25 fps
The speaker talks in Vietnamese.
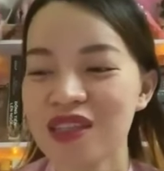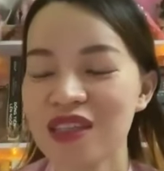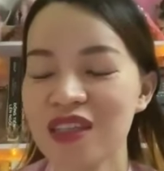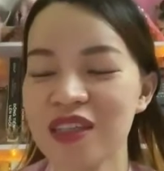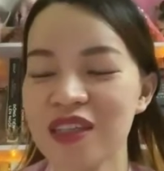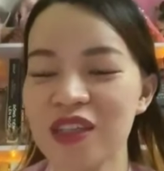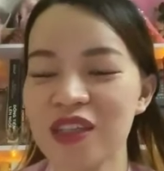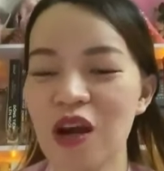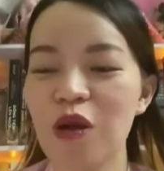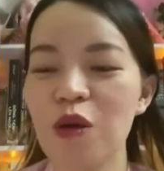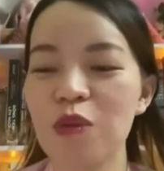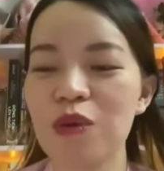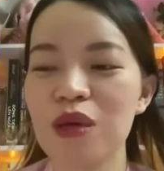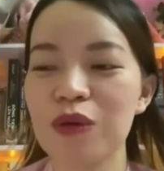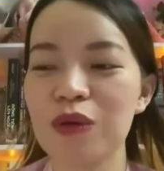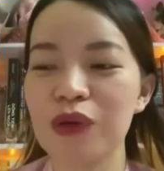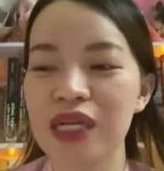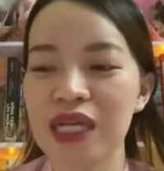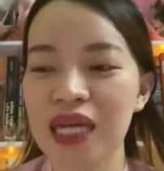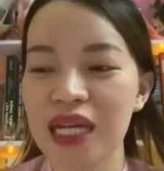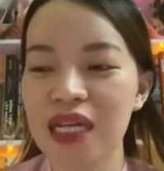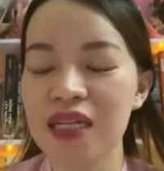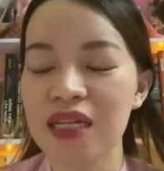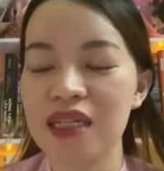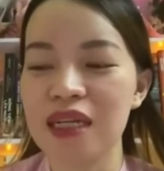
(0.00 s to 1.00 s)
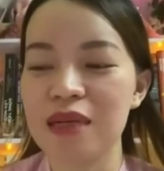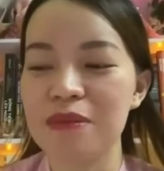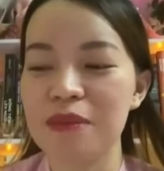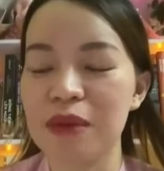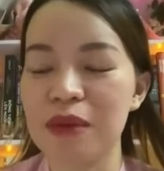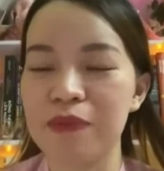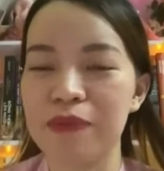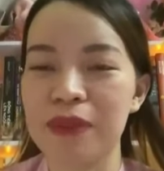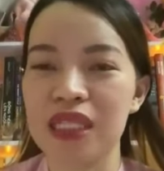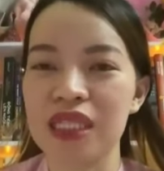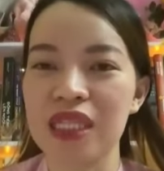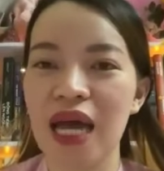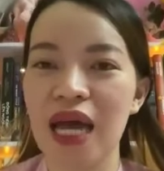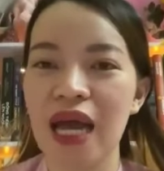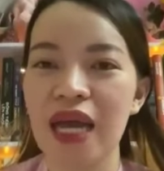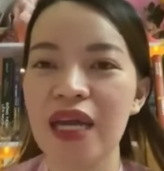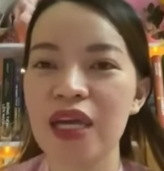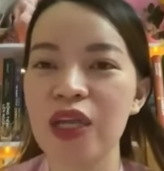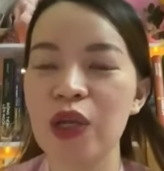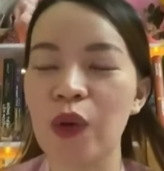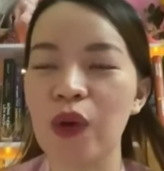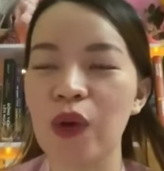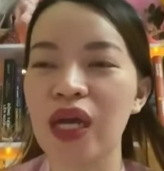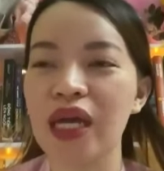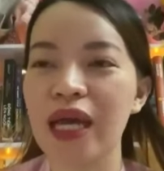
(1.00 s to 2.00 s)
thì đó cũng là một cách để mà mình thay
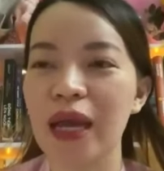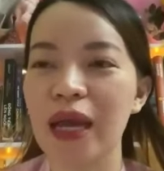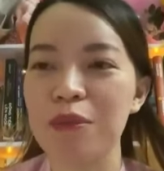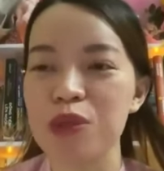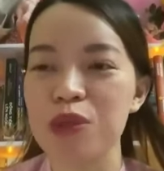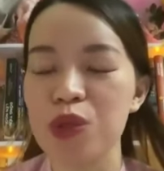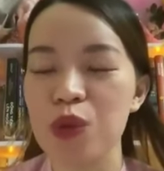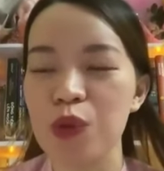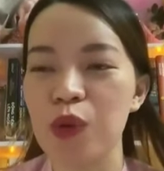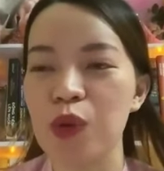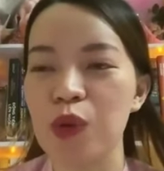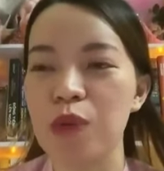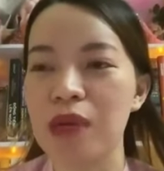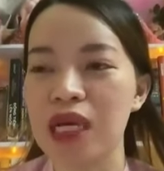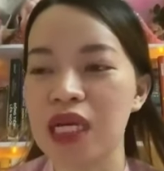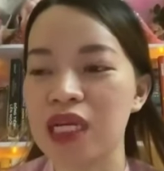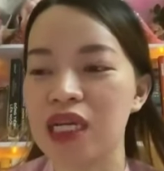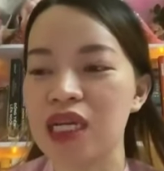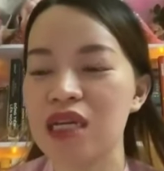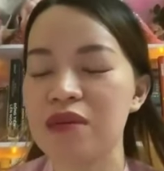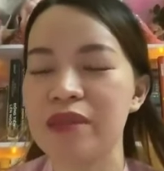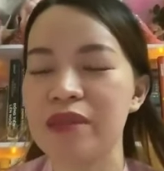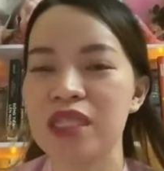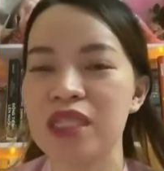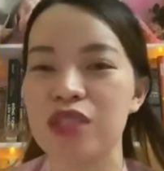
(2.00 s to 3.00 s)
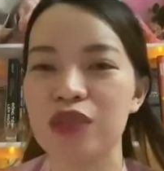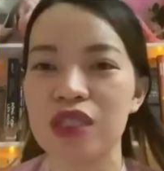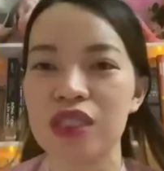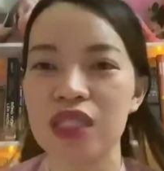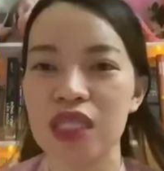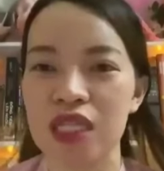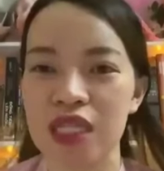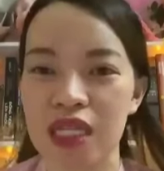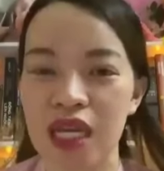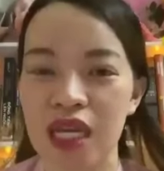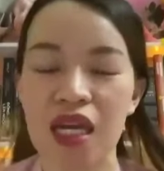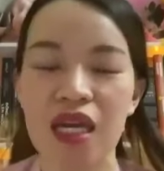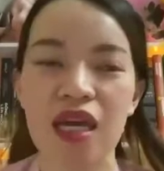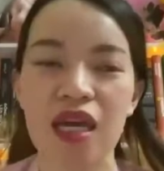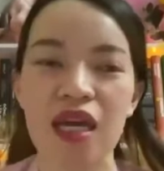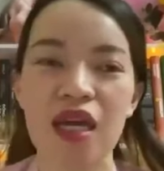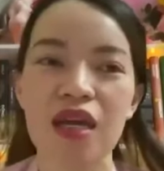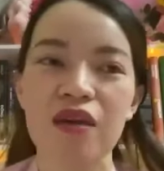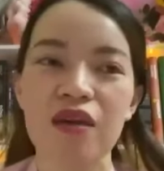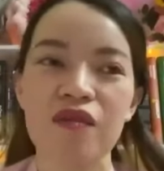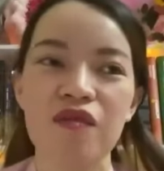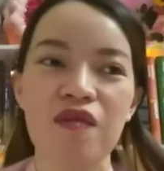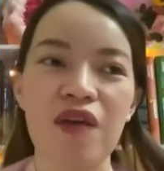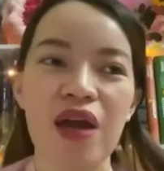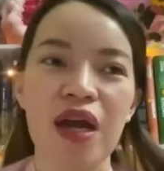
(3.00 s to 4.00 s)
đổi cái cảm xúc của mình khi mình chuyển tiền đi
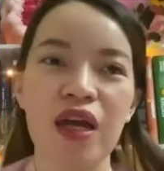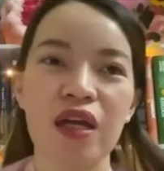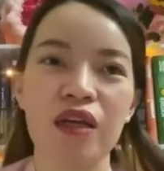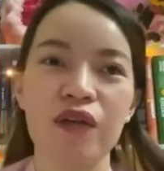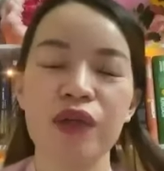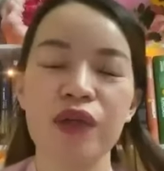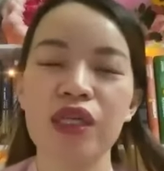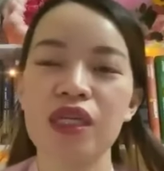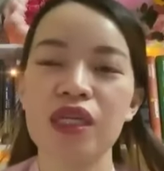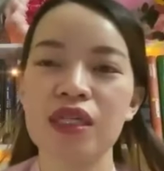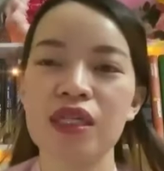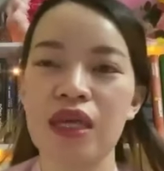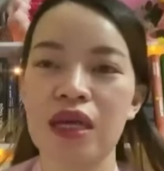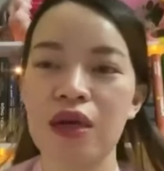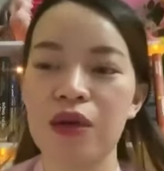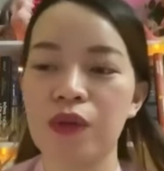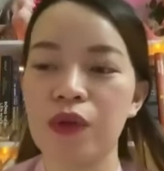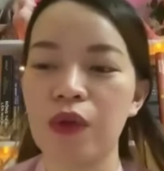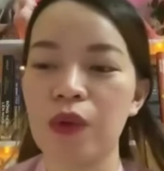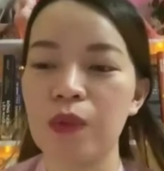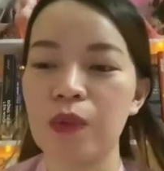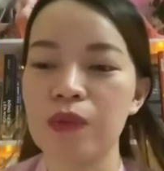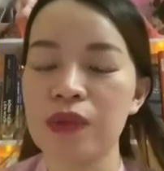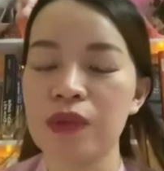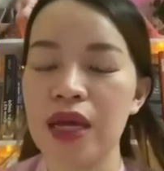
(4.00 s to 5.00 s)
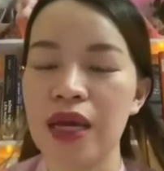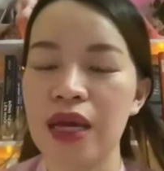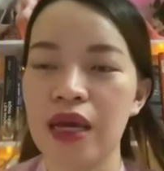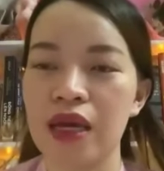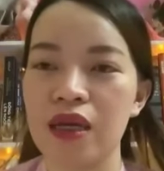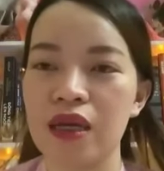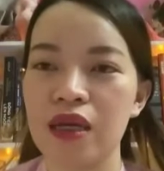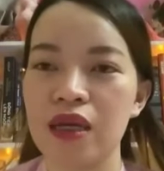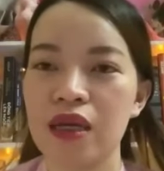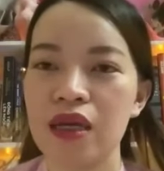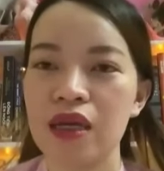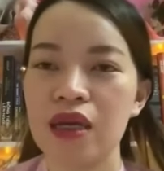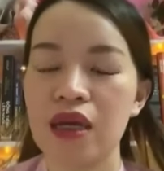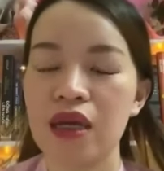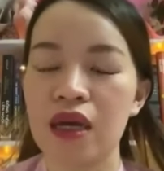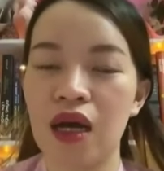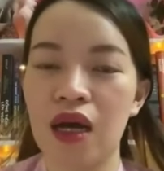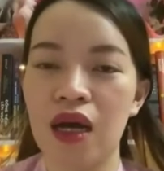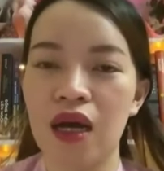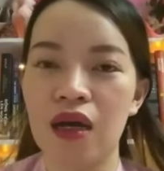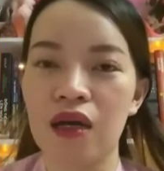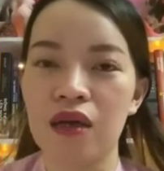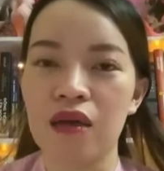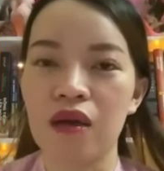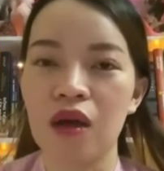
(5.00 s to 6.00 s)
và nguyên khi nào cũng là
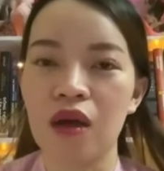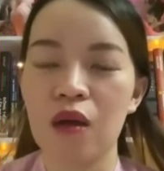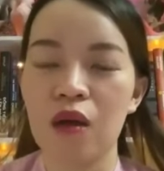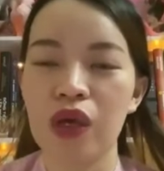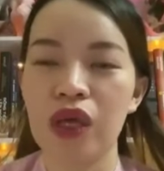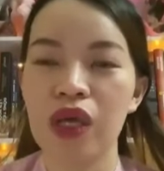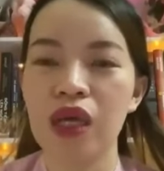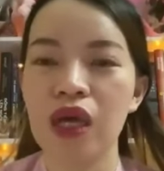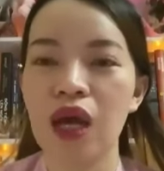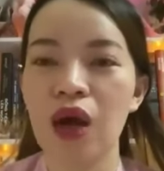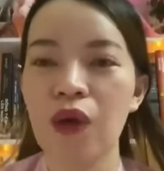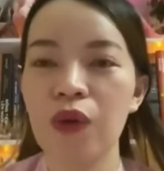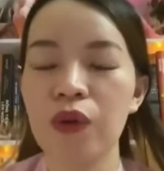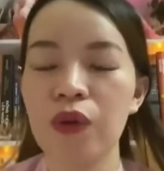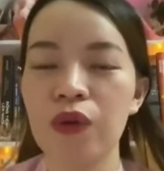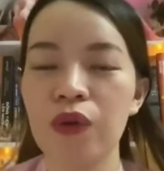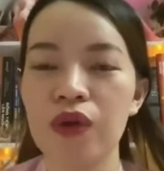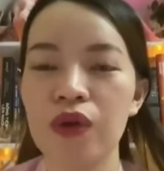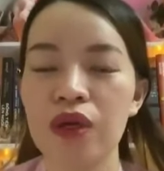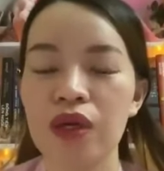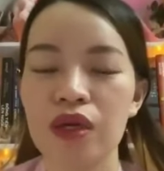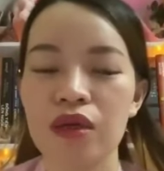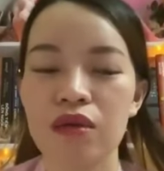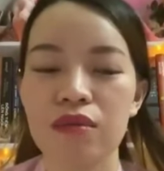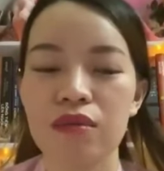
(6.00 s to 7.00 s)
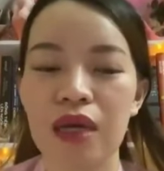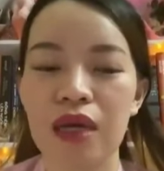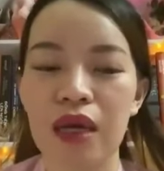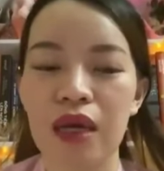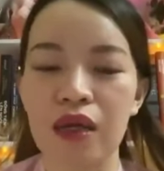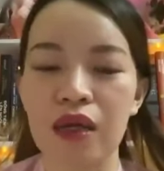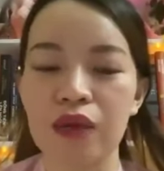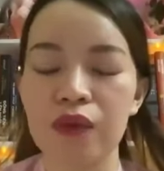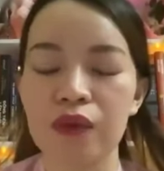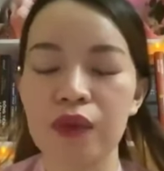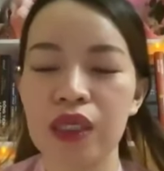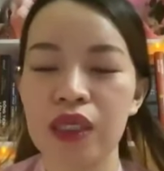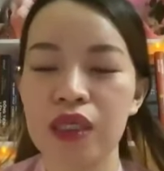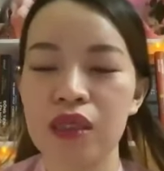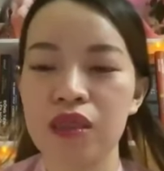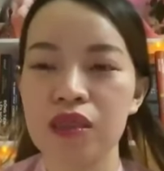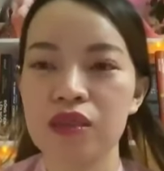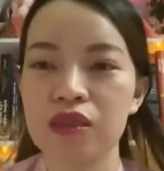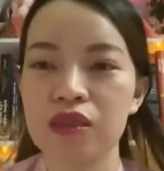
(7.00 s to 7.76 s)
uh, có một cái câu mà nguyên